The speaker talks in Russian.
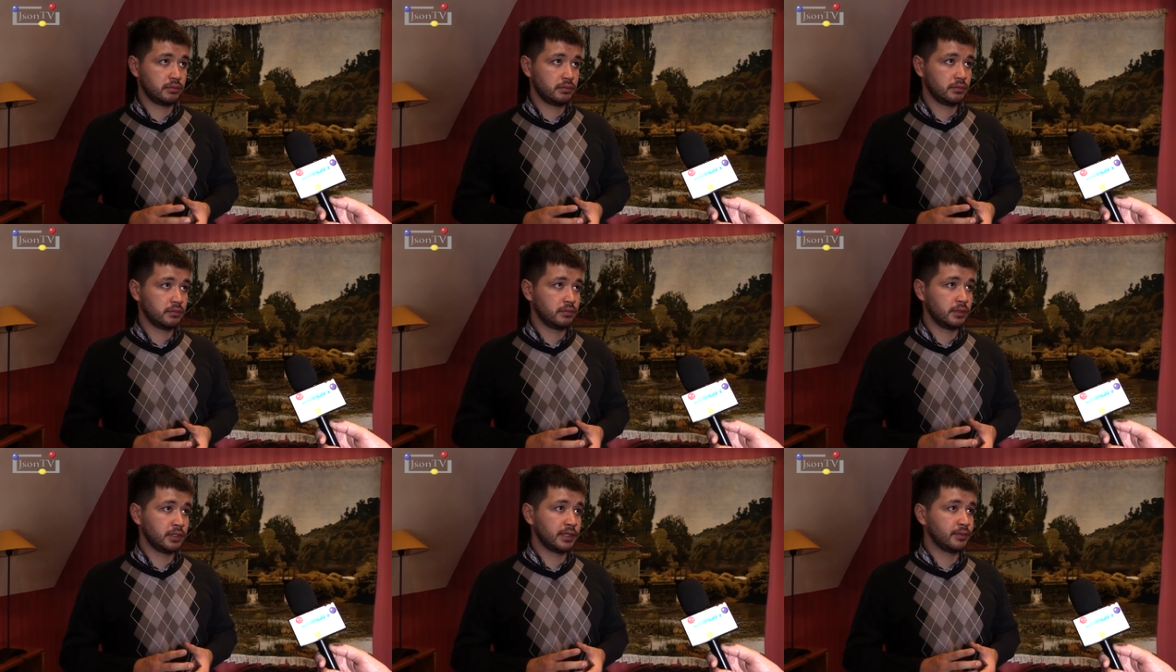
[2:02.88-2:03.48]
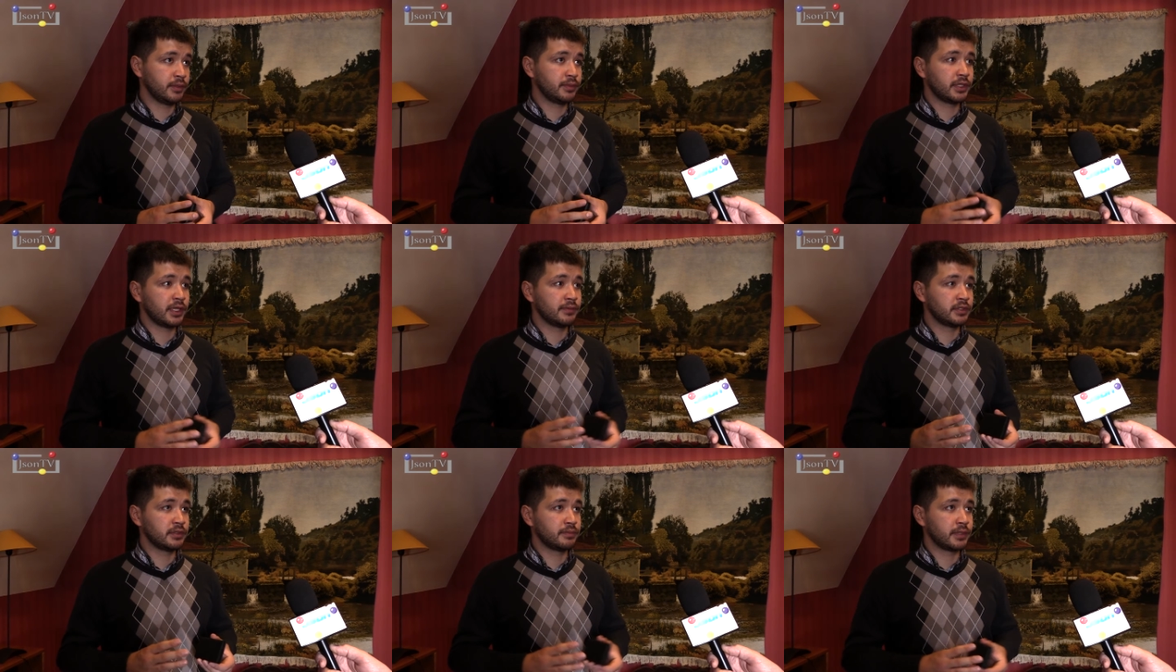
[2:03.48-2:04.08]
Мы там не
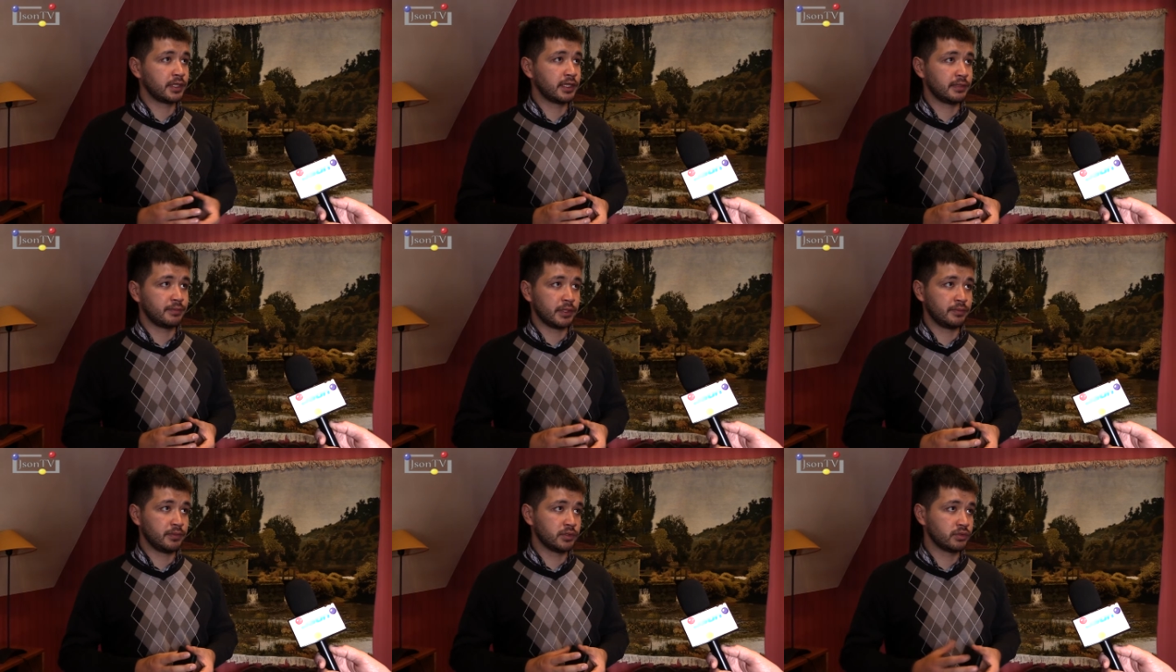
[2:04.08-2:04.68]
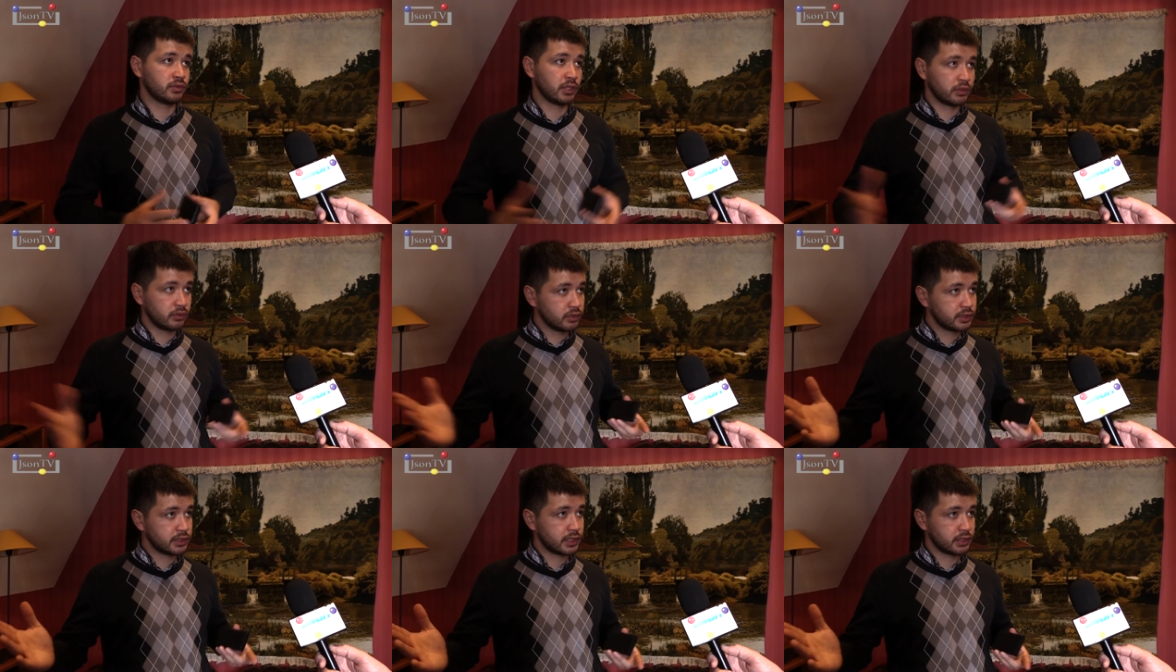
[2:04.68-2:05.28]
пытаемся продать подписку на
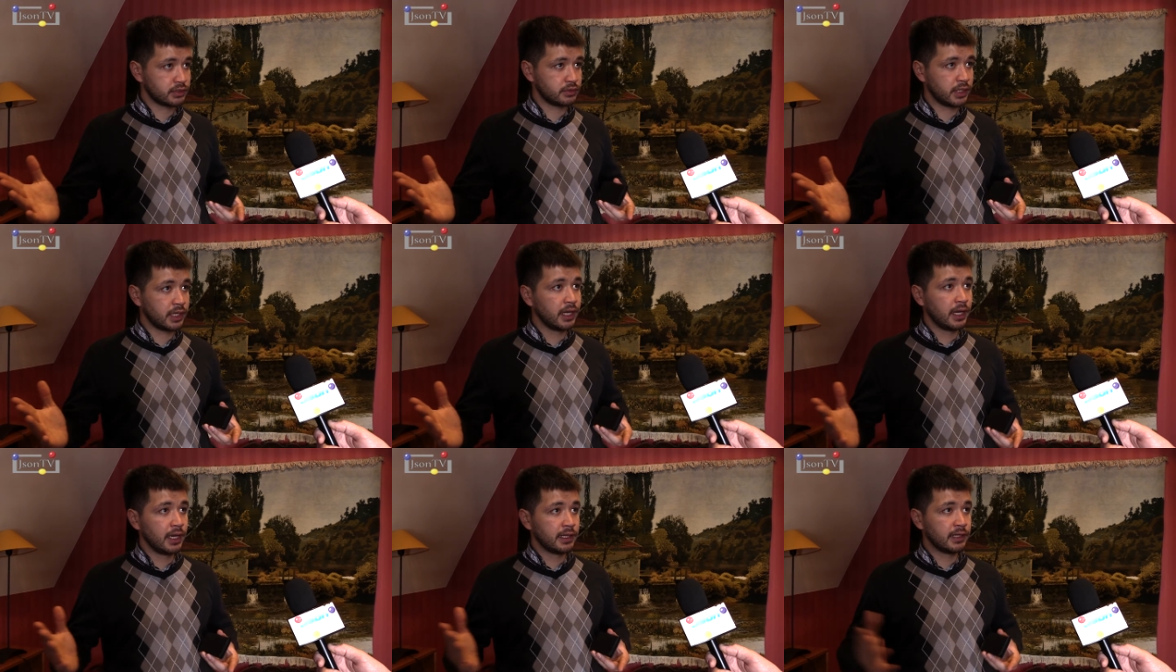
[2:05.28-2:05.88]
год сразу, да.